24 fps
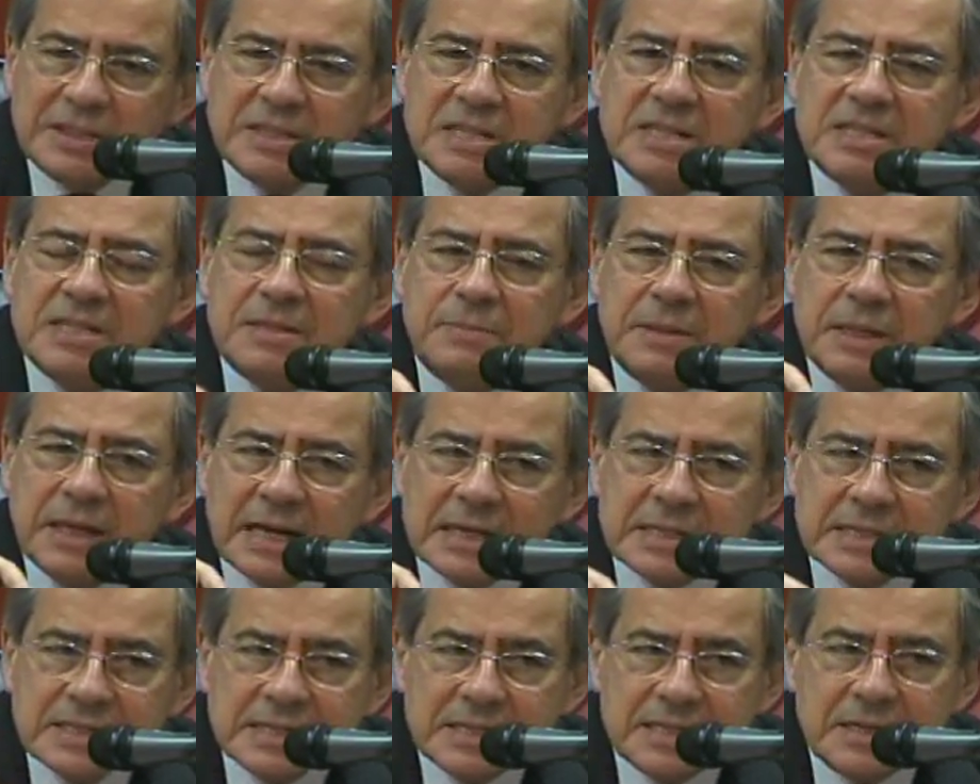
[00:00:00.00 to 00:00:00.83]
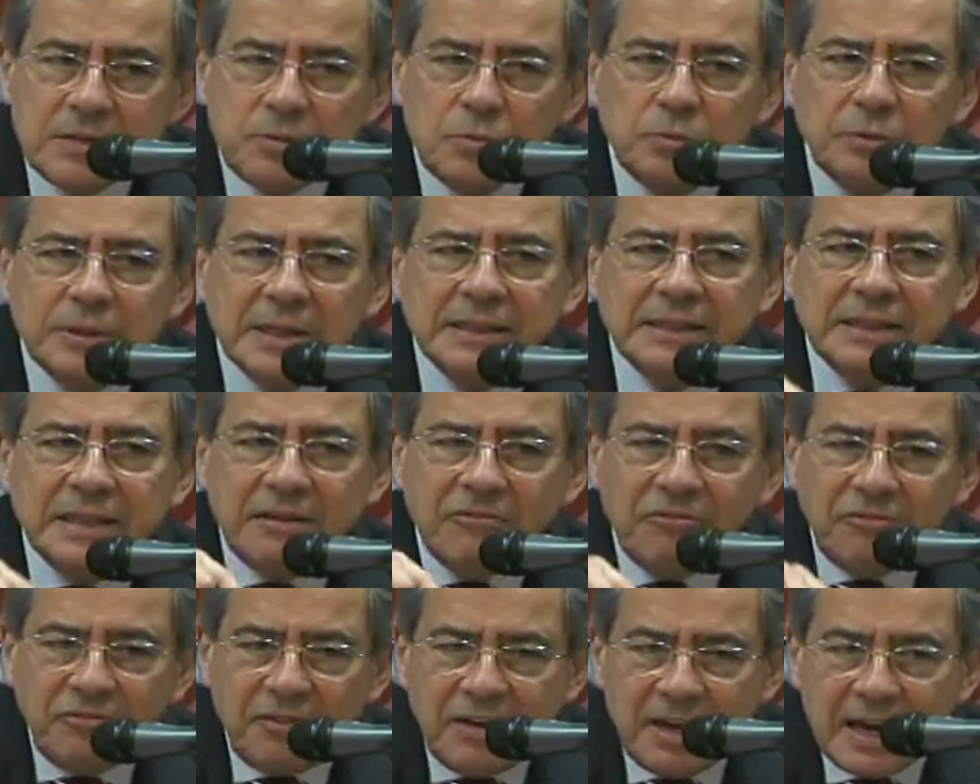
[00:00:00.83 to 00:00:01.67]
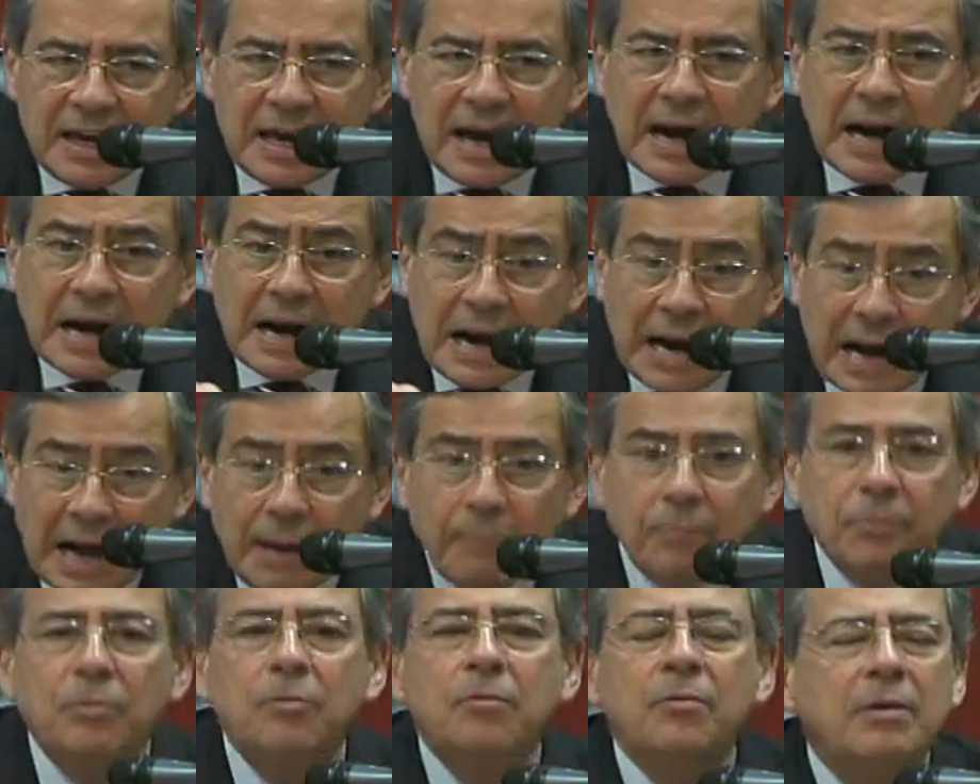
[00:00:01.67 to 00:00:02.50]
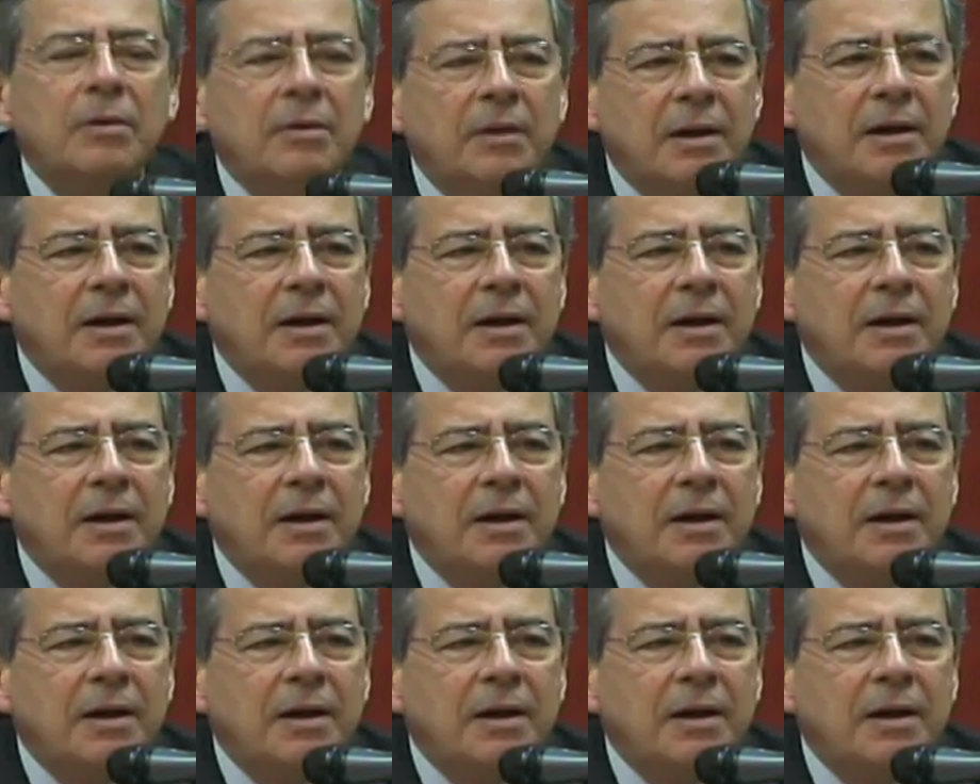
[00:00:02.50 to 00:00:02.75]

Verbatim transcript: disseminação da TV a cabo